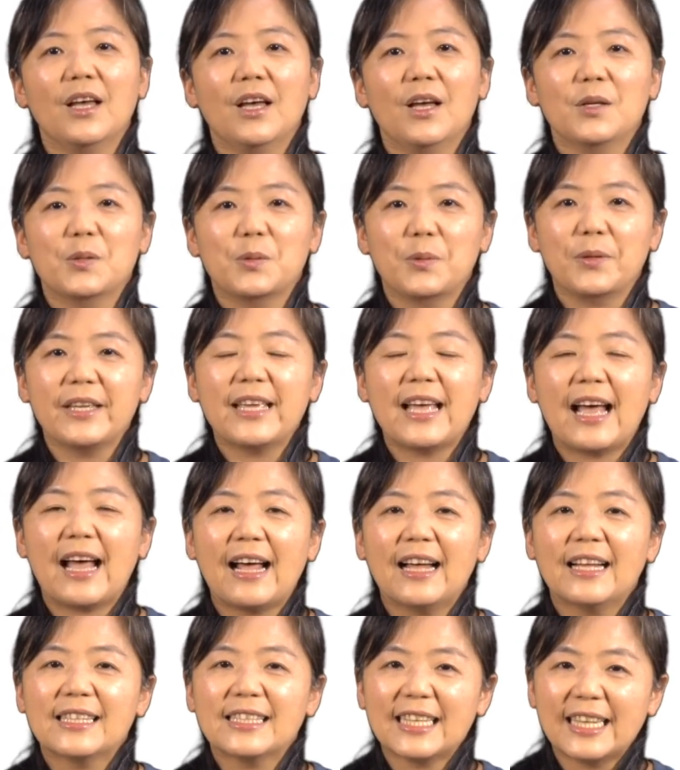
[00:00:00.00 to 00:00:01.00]
所以
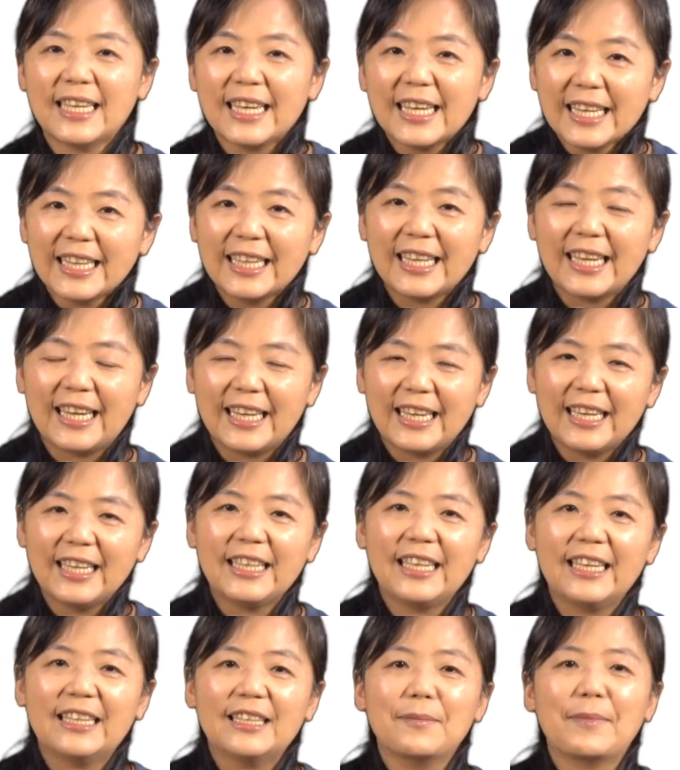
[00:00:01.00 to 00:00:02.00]
啊，这一点一
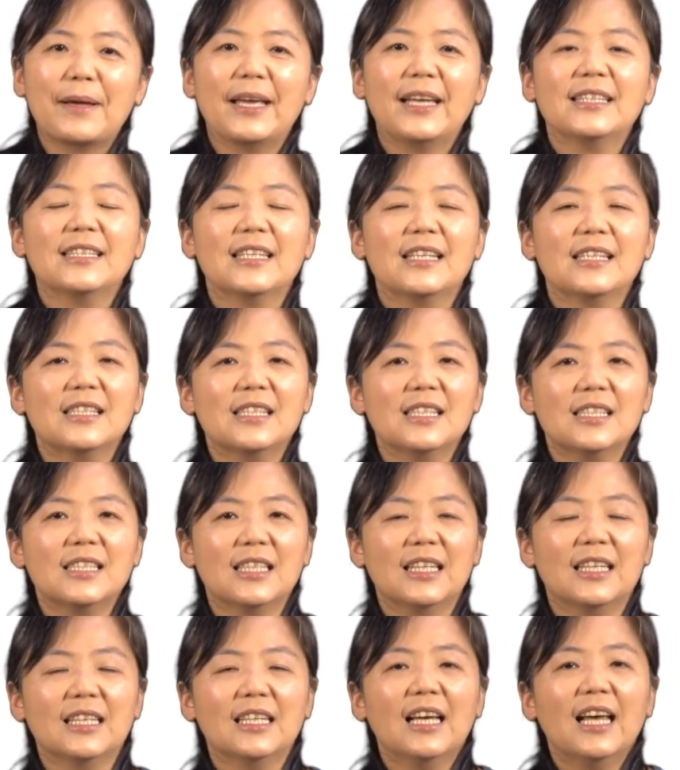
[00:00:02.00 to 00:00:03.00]
点的每一件事
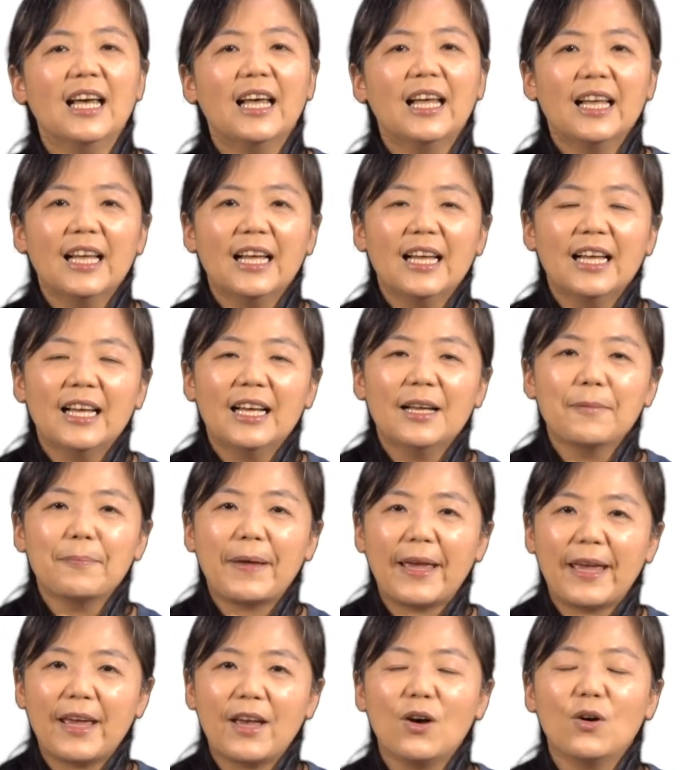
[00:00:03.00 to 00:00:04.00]
情，
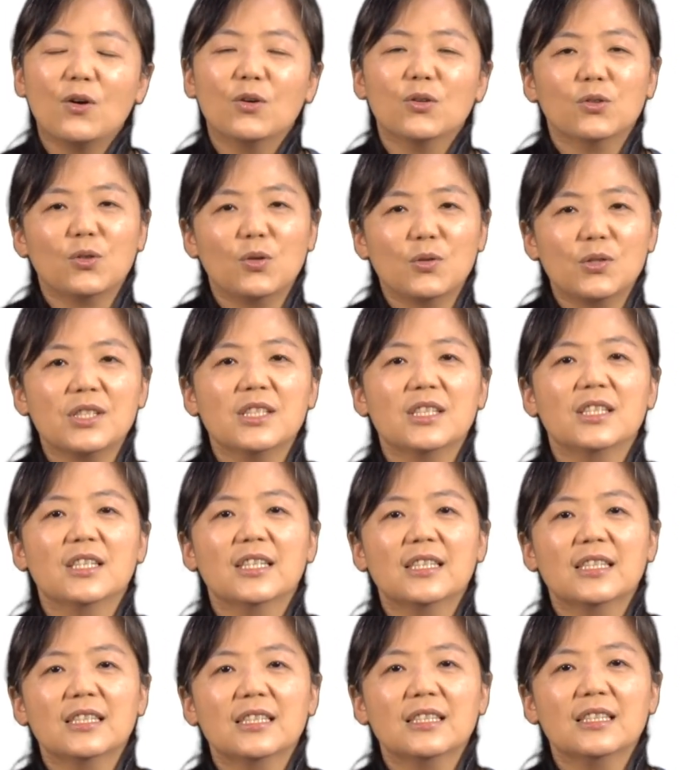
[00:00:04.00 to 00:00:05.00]
背后都是
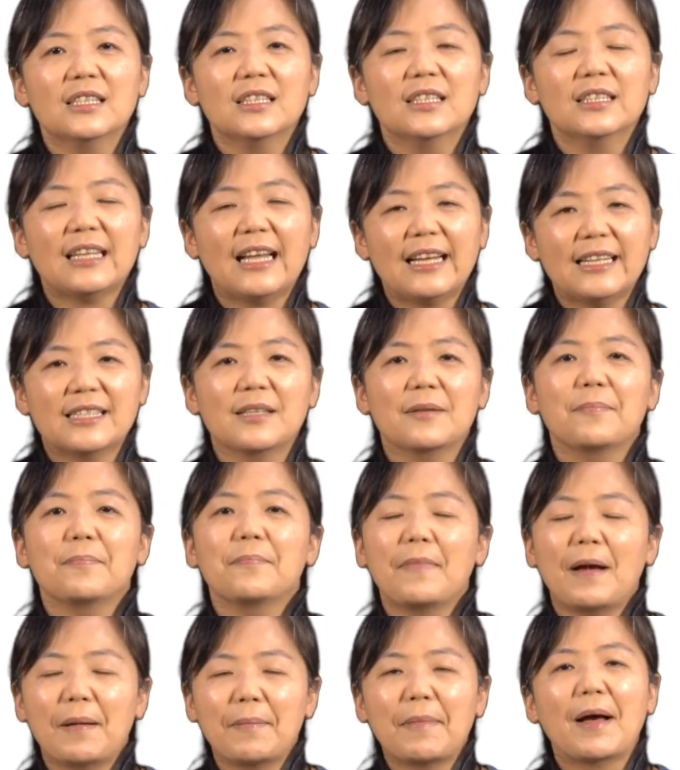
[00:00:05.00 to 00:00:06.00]
带着
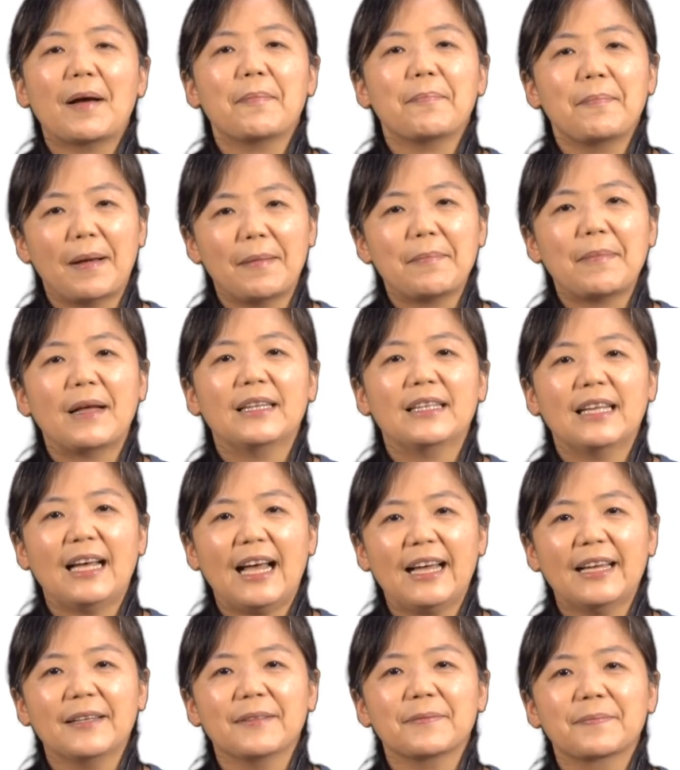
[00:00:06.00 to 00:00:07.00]
妈妈满满的
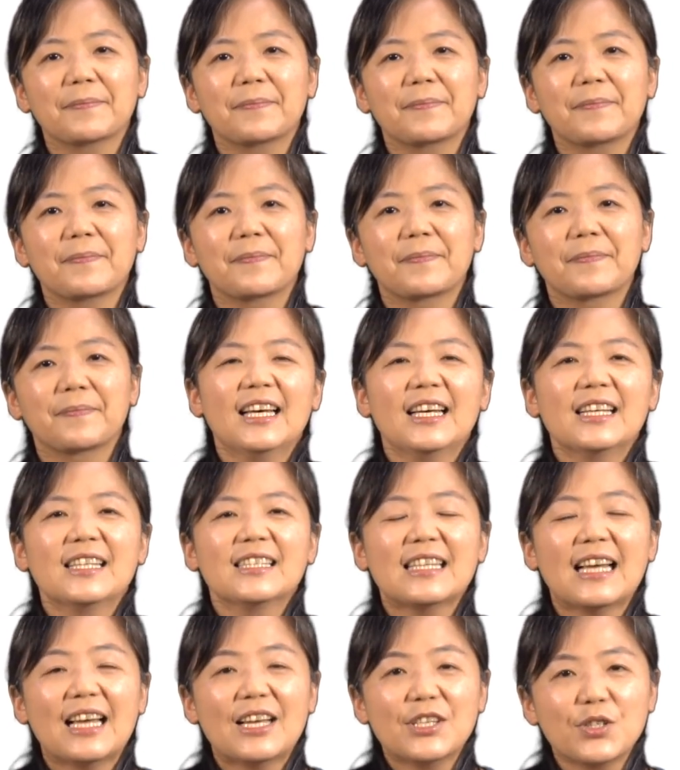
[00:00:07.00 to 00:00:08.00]
爱。
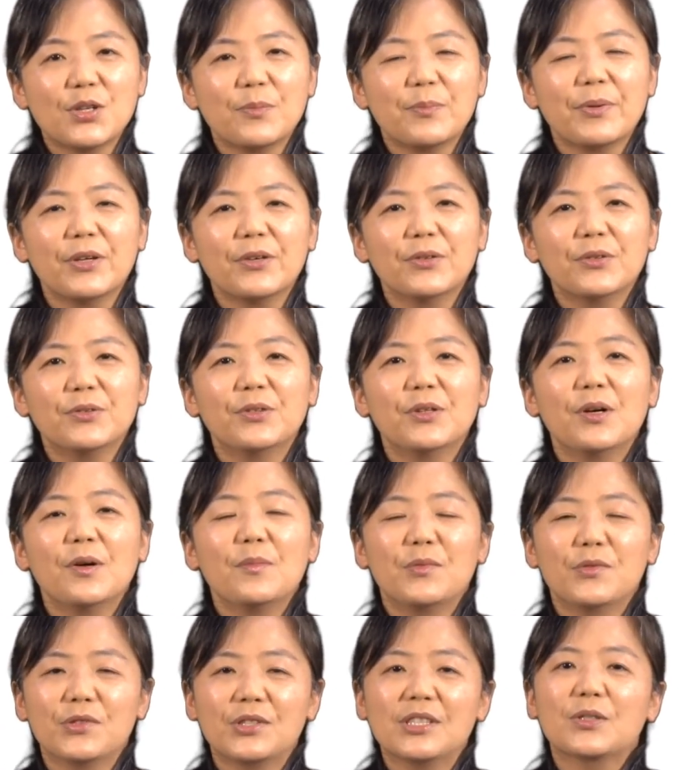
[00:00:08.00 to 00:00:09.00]
亲爱的小朋友，
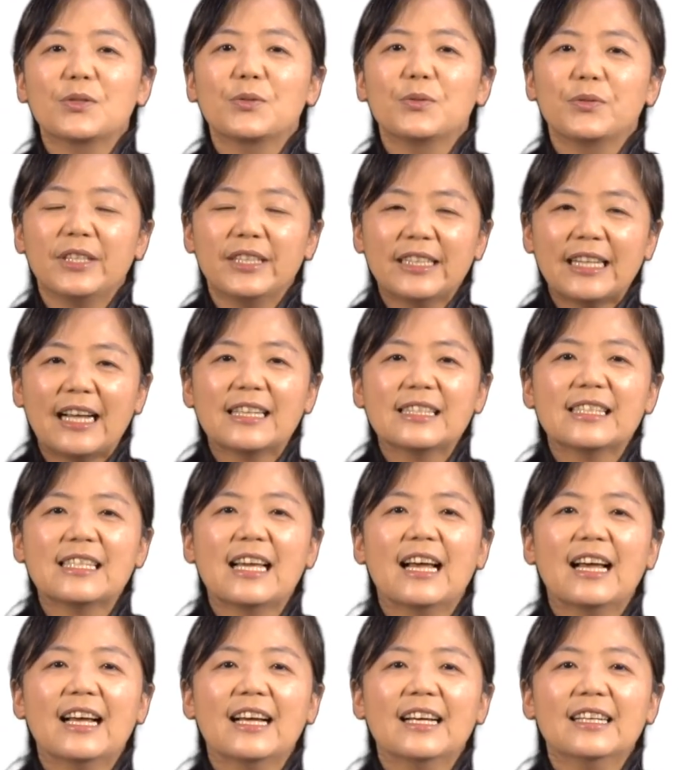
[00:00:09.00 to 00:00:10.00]
我是鼓励大
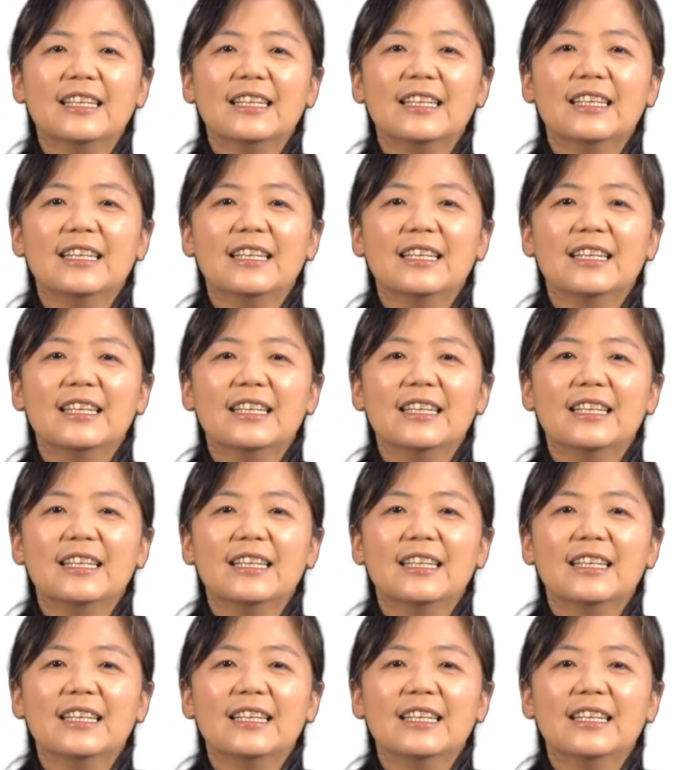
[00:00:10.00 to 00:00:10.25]
家，